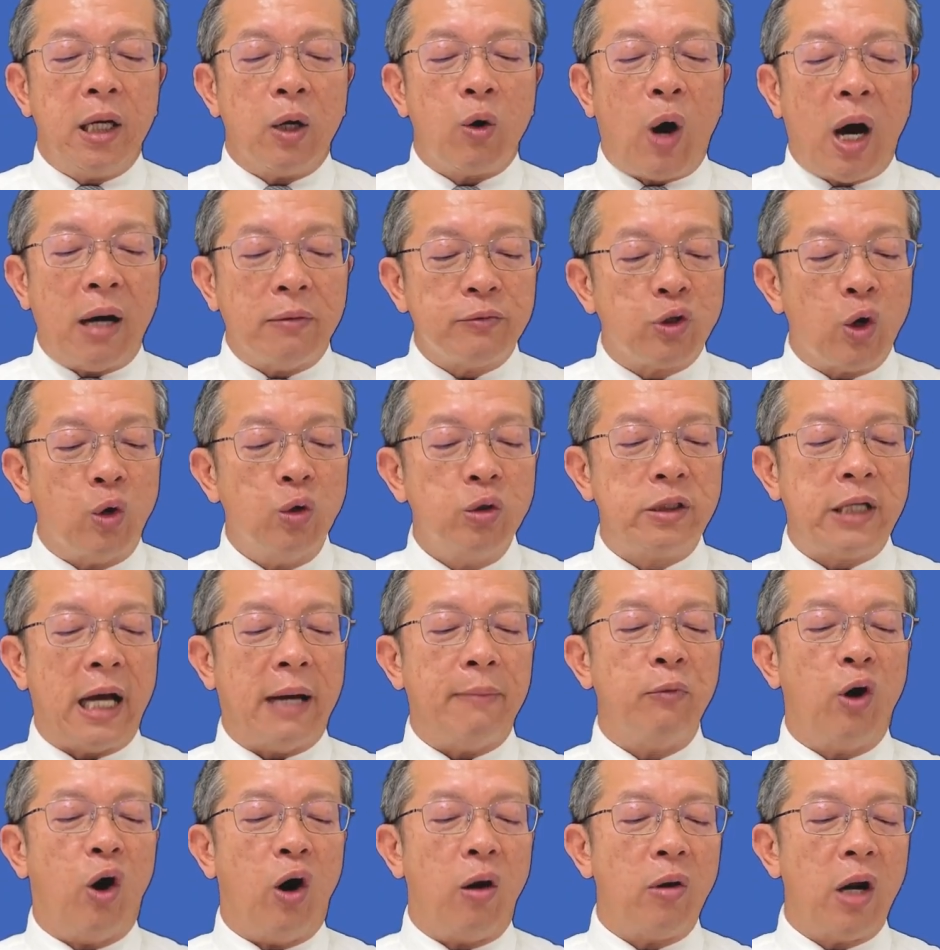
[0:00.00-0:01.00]
ความทรง
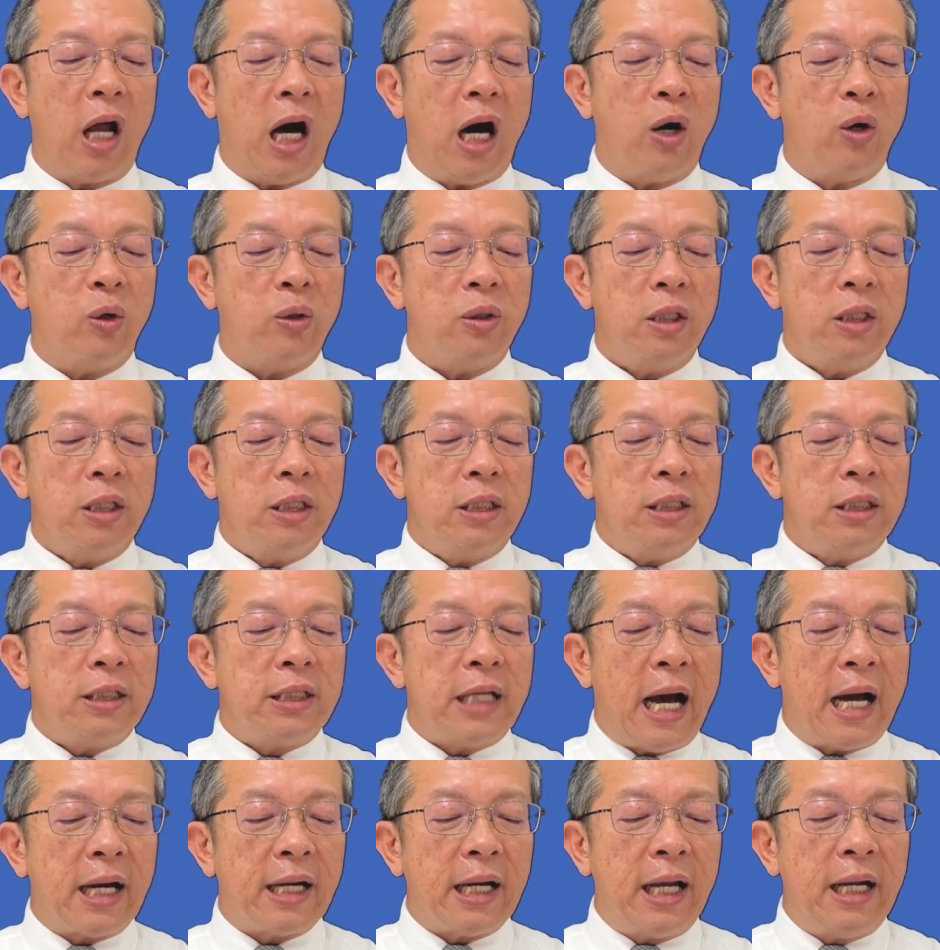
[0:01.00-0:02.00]
จำของเรา
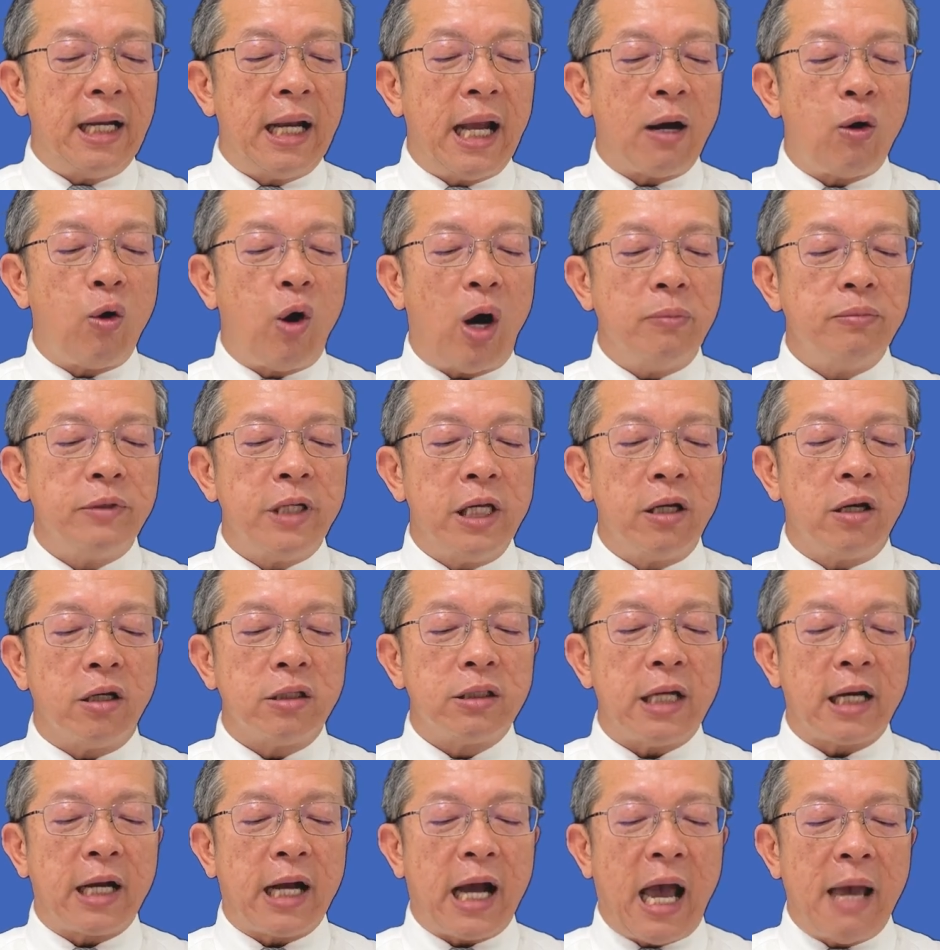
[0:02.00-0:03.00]
จากนั้นหลักความจริงก็
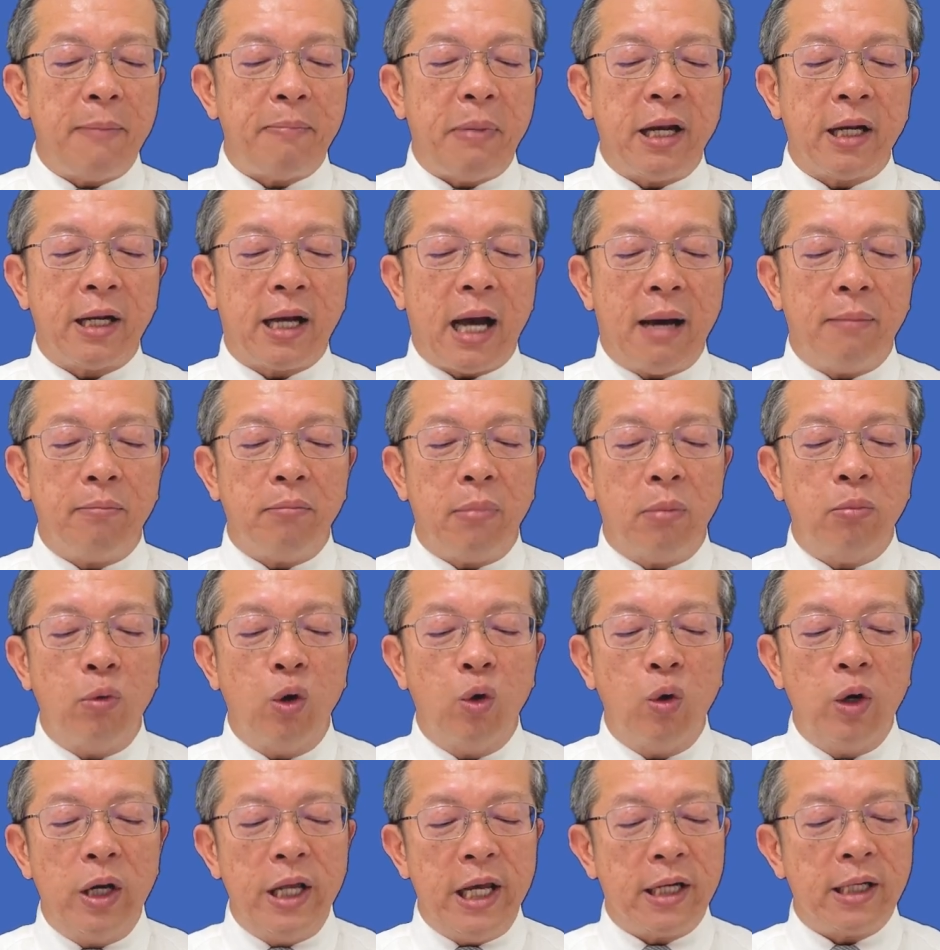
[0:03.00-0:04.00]
จะกลายเป็นการบำรุ
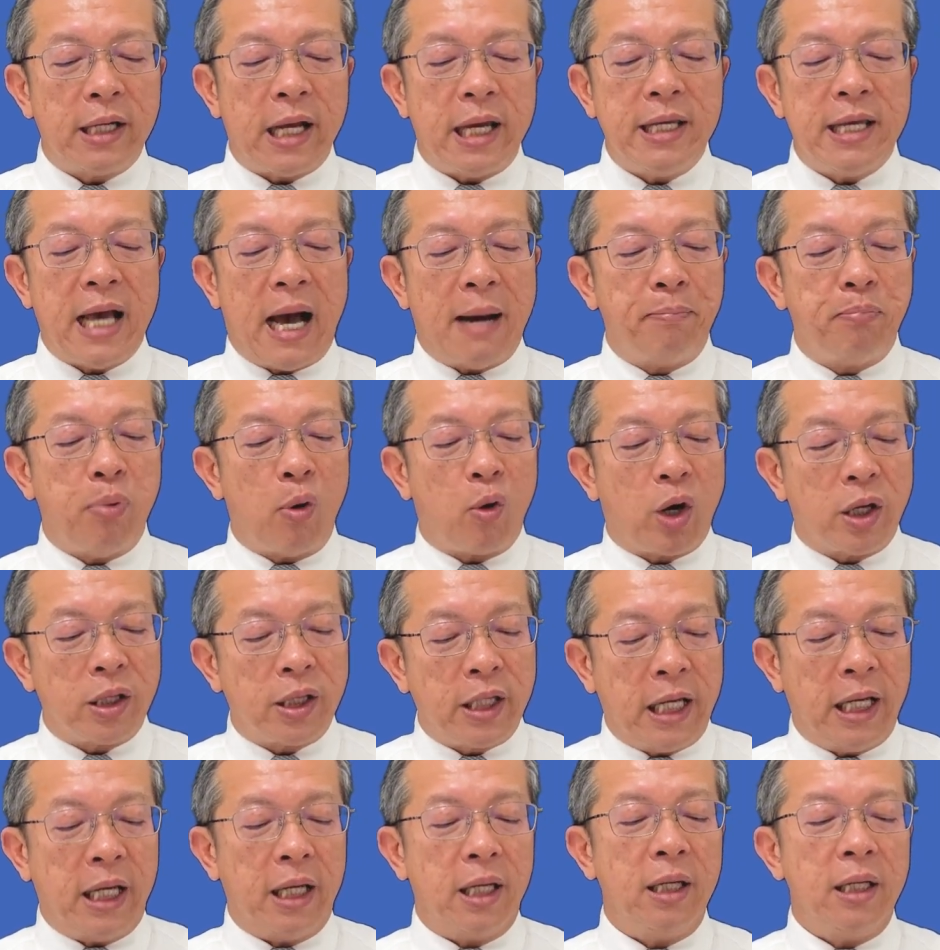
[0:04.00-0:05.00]
งเลี้ยงในยามปก
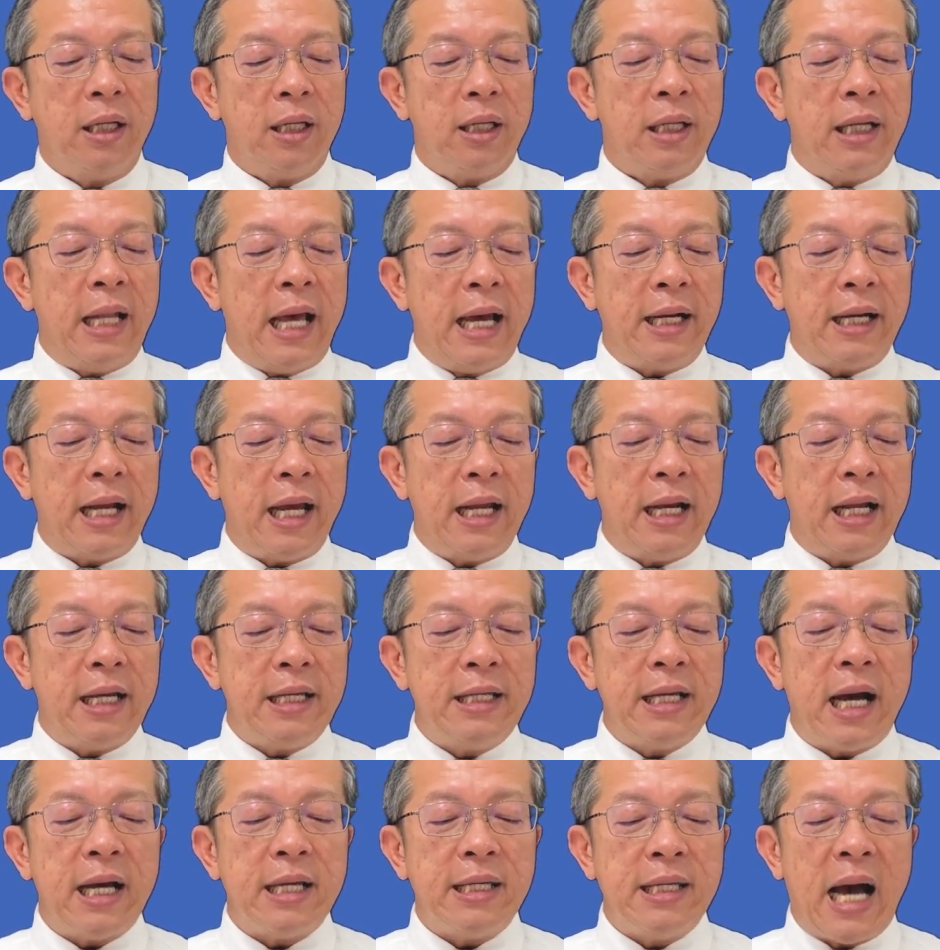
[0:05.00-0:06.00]
ติ และในระ
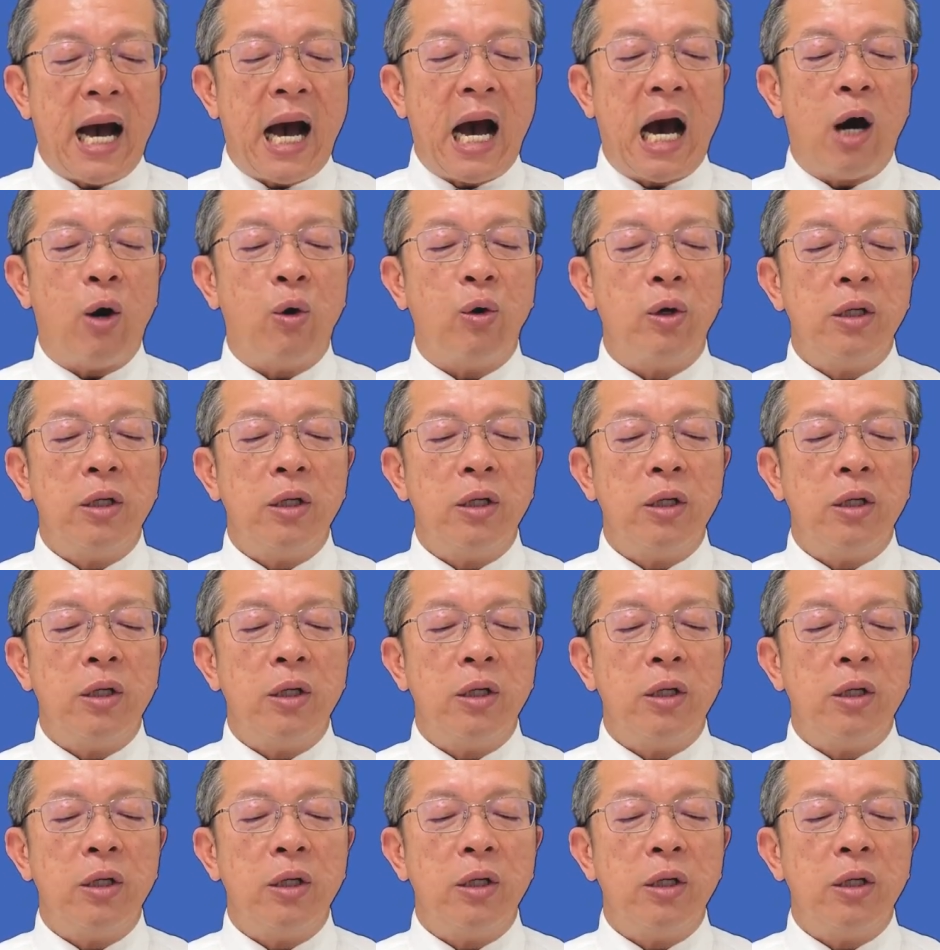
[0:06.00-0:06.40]
ยะยาว